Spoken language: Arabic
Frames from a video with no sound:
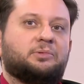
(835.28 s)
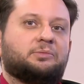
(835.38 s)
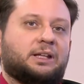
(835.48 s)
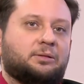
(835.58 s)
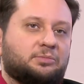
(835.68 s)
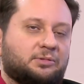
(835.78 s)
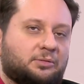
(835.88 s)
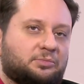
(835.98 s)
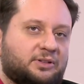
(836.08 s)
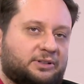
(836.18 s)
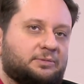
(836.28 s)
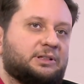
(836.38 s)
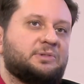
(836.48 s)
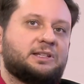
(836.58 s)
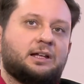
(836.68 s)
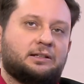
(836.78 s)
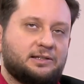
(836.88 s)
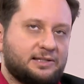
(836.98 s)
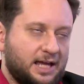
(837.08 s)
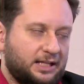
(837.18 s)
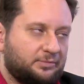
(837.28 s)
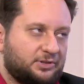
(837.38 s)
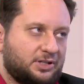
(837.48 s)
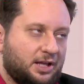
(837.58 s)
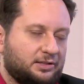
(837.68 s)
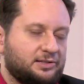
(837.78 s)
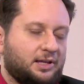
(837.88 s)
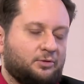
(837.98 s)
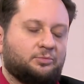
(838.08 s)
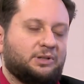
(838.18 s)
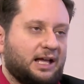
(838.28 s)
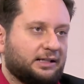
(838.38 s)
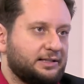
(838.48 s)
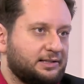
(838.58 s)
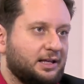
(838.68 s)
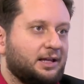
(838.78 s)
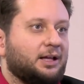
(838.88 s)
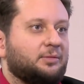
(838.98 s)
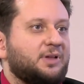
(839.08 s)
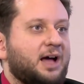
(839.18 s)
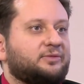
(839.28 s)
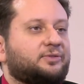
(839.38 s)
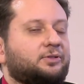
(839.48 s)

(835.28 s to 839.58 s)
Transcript: يعني بترتبط مثلا انسانه بالشخص او بالعكس بيعرف